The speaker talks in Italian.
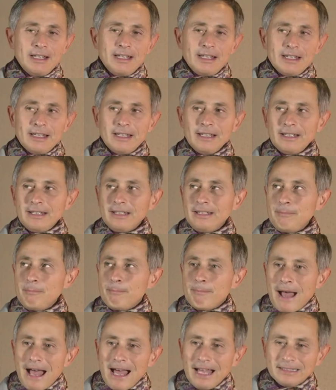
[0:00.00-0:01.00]
eh,
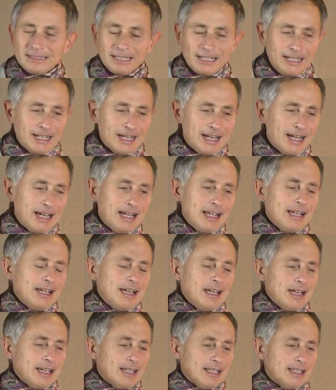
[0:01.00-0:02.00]
in patria
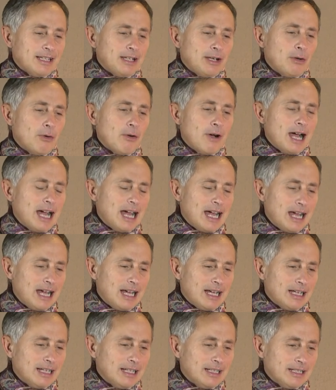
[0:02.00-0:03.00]
eh, lo
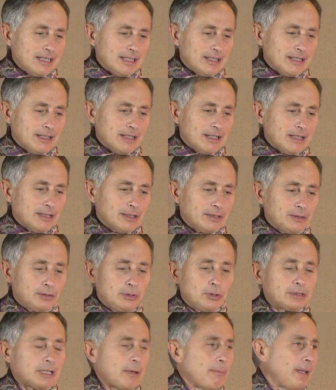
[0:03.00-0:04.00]
ha eh,
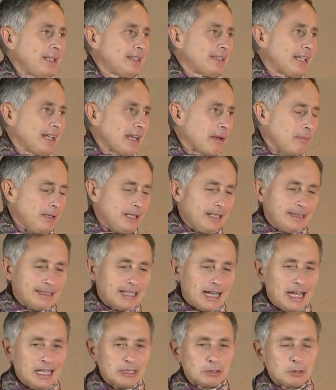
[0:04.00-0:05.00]
totalmente riabilitato.